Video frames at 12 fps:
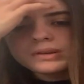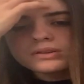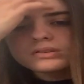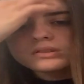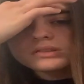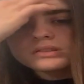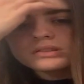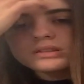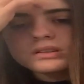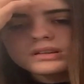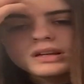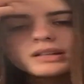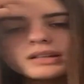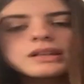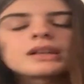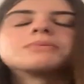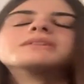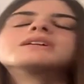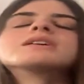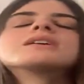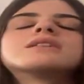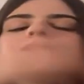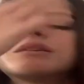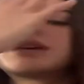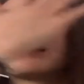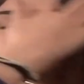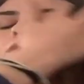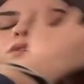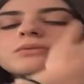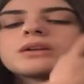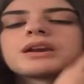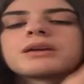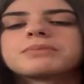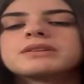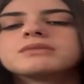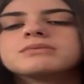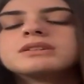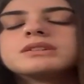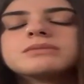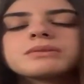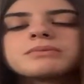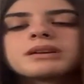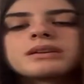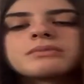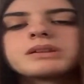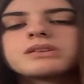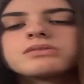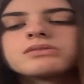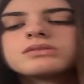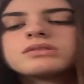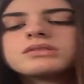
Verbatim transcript: Pero él te respeta a ti, claro que me respeta, a mí siempre me ha respetado.